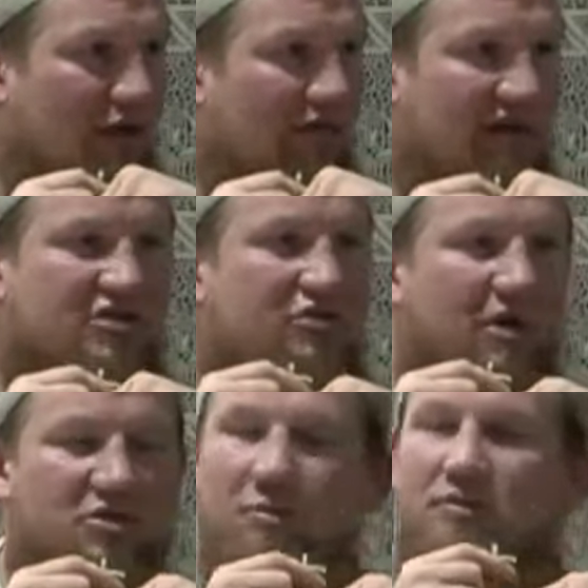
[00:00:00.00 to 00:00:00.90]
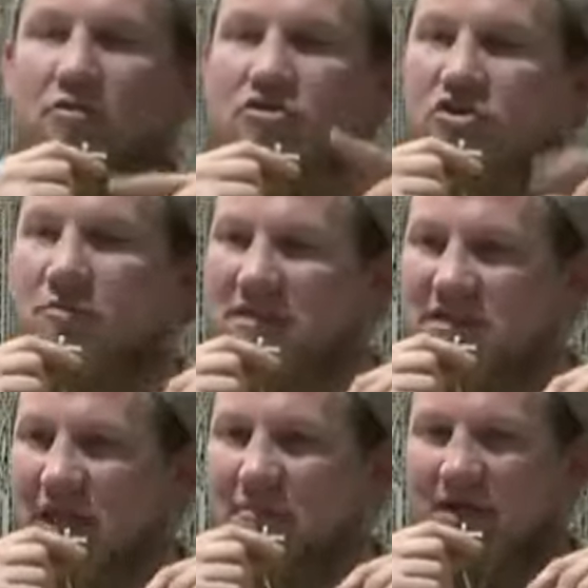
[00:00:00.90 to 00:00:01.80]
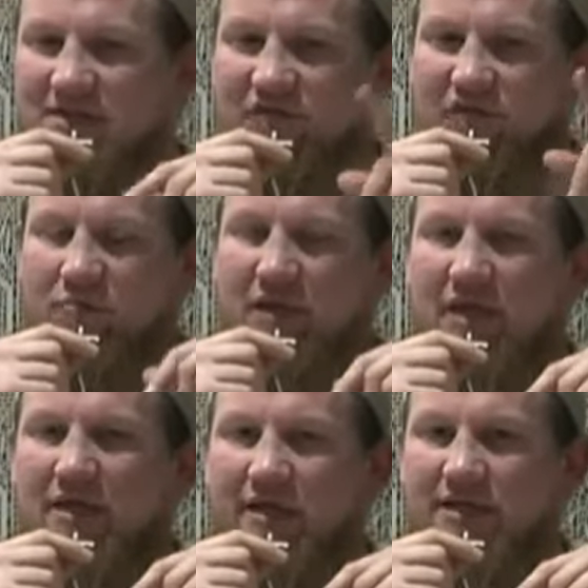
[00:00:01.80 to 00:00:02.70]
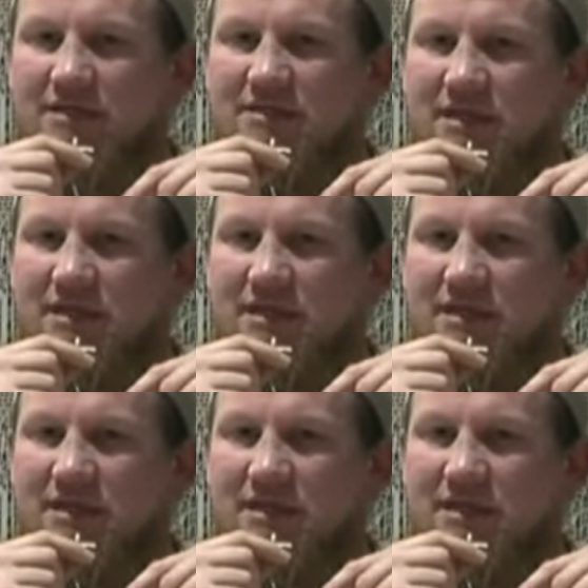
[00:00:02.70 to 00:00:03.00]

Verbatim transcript: Wenn du zum Beispiel mit irgendeinem so Islamhasser von PI redest,